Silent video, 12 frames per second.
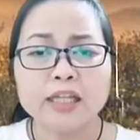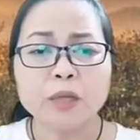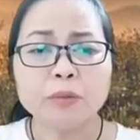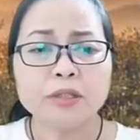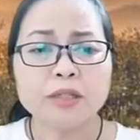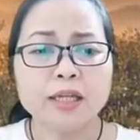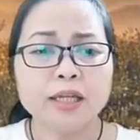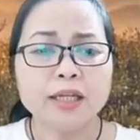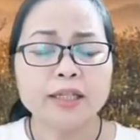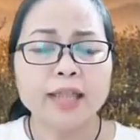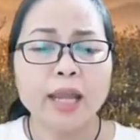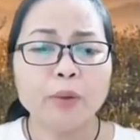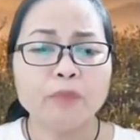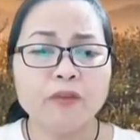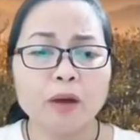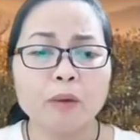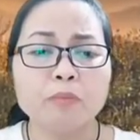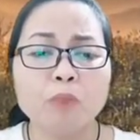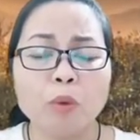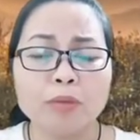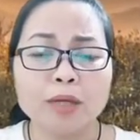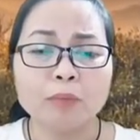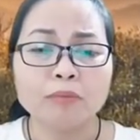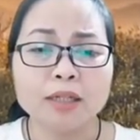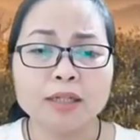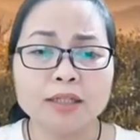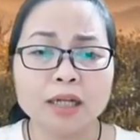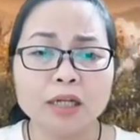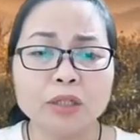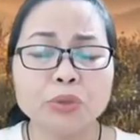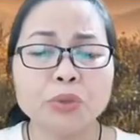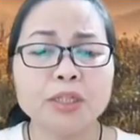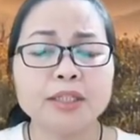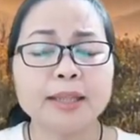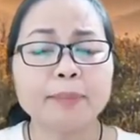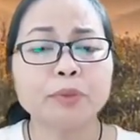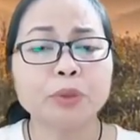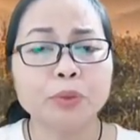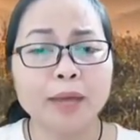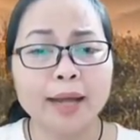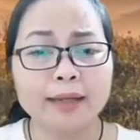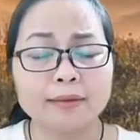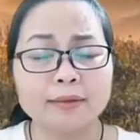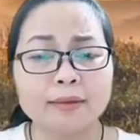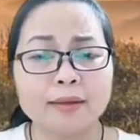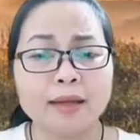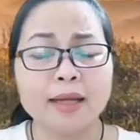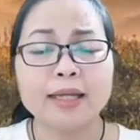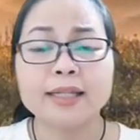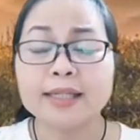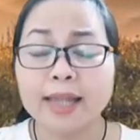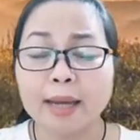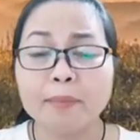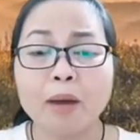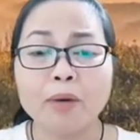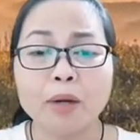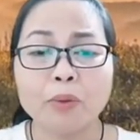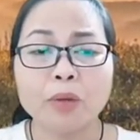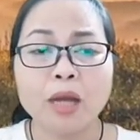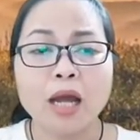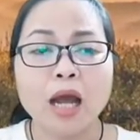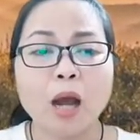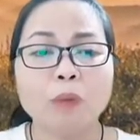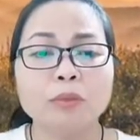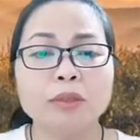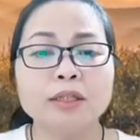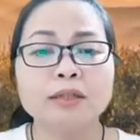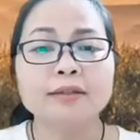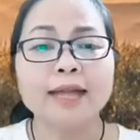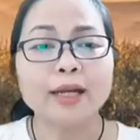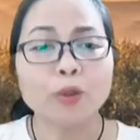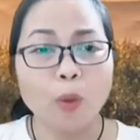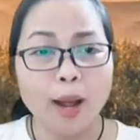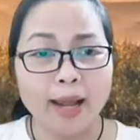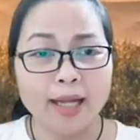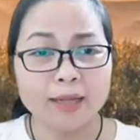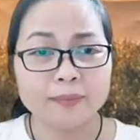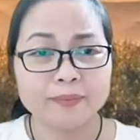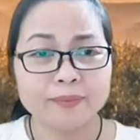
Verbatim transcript: dốc chí theo Phật một lòng tinh tấn chuyên tâm tu hành. Chẳng bao lâu ông chứng thánh quả.